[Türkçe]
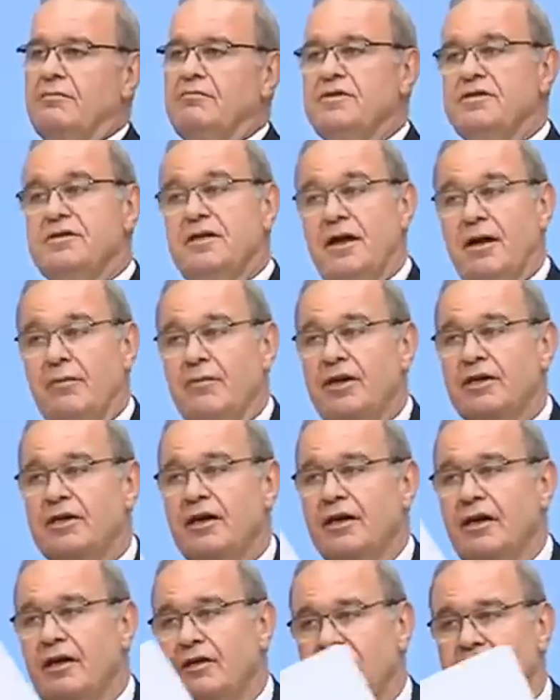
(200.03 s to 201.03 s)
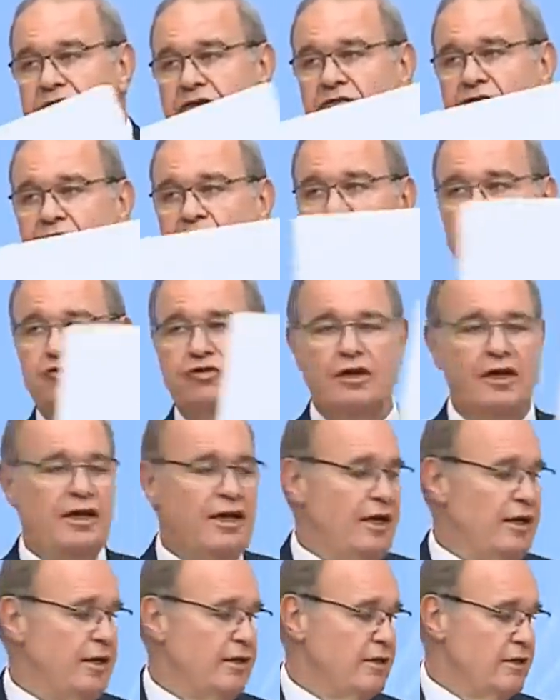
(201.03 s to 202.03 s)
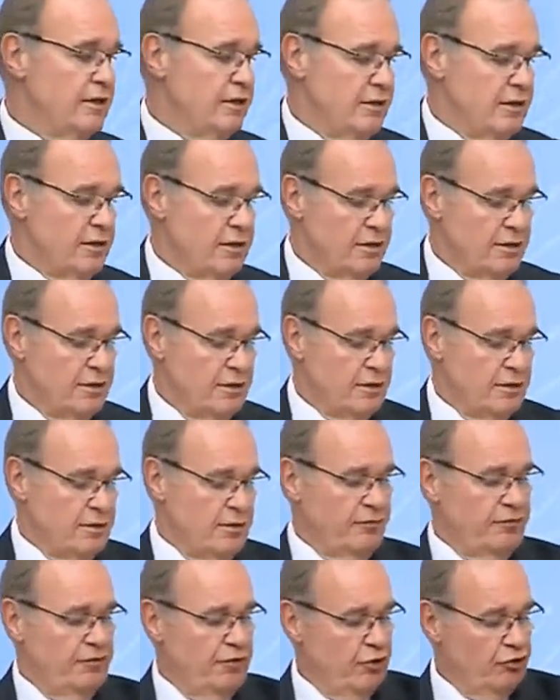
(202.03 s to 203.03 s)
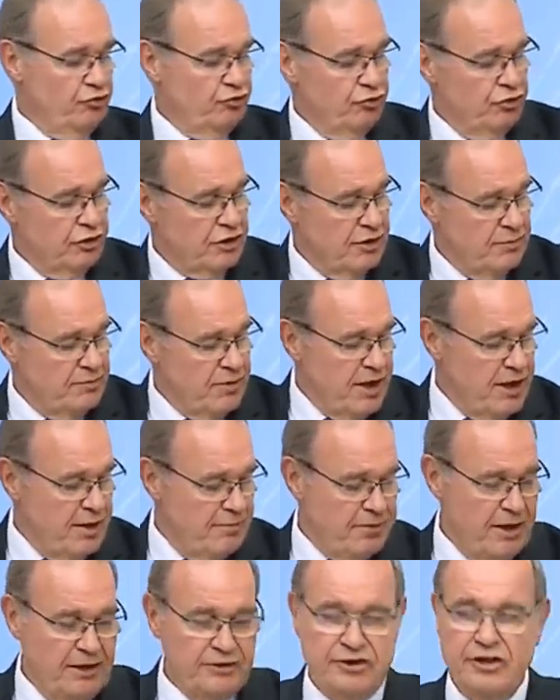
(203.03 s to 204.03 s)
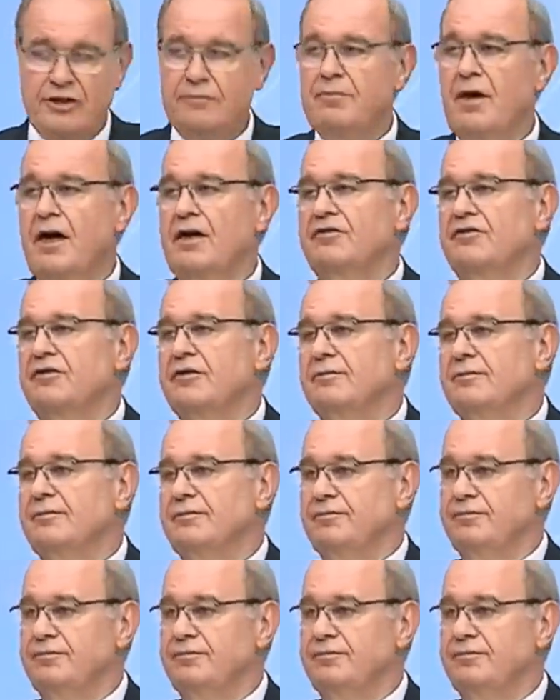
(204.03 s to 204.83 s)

Bizden Amerikan 6. filosuna filosunu kıble yapan çıkmaz.